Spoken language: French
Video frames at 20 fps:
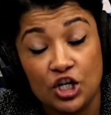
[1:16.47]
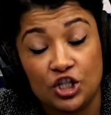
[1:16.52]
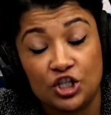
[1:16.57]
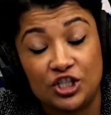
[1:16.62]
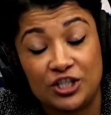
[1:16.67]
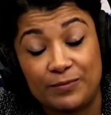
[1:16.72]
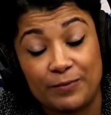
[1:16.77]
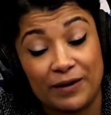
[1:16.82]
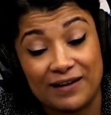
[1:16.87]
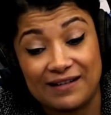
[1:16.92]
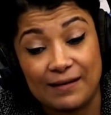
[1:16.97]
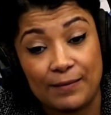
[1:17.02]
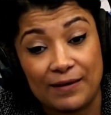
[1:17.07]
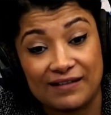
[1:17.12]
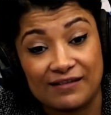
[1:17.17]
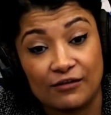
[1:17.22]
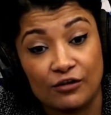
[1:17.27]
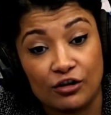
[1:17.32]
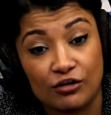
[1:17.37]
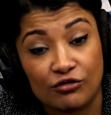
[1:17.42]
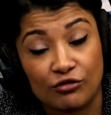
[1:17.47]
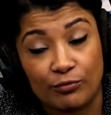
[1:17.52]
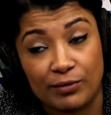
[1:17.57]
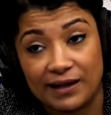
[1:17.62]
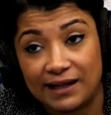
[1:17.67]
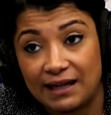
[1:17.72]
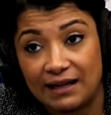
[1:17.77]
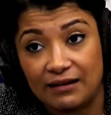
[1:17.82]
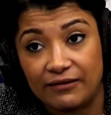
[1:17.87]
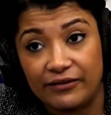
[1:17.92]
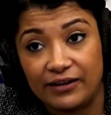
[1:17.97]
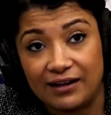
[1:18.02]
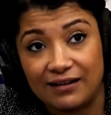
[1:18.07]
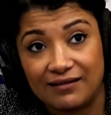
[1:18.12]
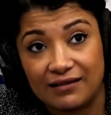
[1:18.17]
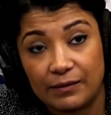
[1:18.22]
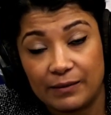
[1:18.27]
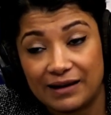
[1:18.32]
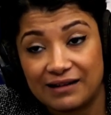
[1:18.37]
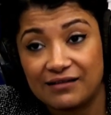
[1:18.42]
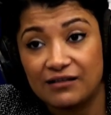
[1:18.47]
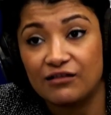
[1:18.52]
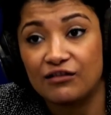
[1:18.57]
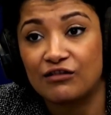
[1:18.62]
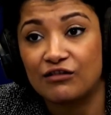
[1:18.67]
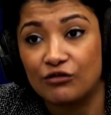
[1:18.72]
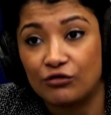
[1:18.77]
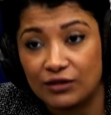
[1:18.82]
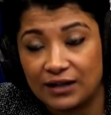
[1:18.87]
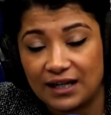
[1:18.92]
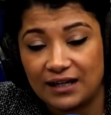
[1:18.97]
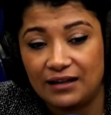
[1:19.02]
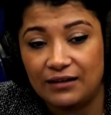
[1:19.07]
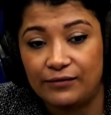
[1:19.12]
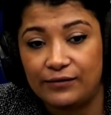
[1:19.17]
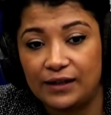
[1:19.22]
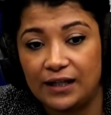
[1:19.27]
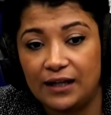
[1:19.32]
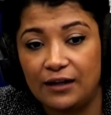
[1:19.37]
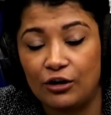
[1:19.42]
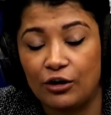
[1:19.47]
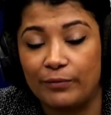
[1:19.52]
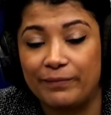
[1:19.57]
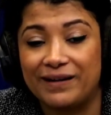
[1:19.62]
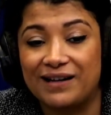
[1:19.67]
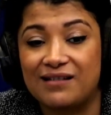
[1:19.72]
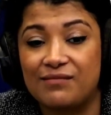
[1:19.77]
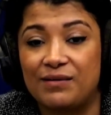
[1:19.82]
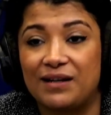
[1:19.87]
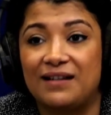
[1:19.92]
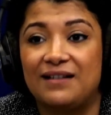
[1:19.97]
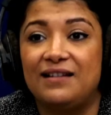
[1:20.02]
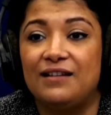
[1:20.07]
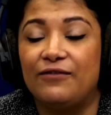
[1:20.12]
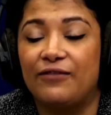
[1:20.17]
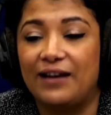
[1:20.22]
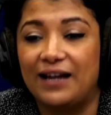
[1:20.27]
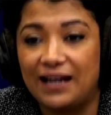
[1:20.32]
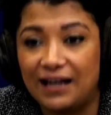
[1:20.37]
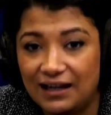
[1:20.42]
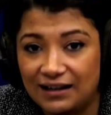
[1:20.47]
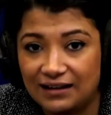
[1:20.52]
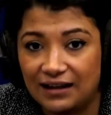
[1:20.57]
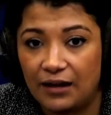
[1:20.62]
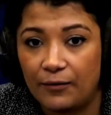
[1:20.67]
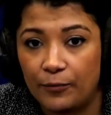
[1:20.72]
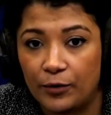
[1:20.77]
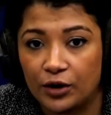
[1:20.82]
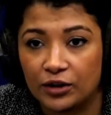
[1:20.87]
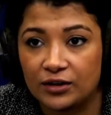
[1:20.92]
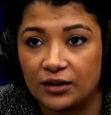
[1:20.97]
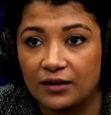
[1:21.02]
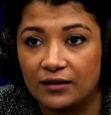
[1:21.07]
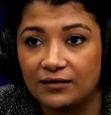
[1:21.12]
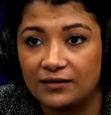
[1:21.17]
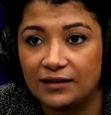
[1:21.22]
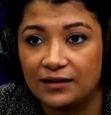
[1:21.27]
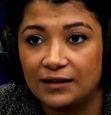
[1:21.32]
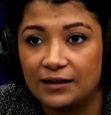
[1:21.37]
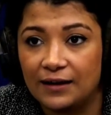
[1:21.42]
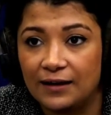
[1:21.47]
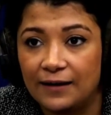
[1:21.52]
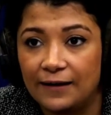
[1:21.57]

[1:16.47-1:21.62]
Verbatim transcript: Je ne dis pas que ces personnes-là ne sont pas qualifiées. Ces personnes sont qualifiées, leur perspective est importante,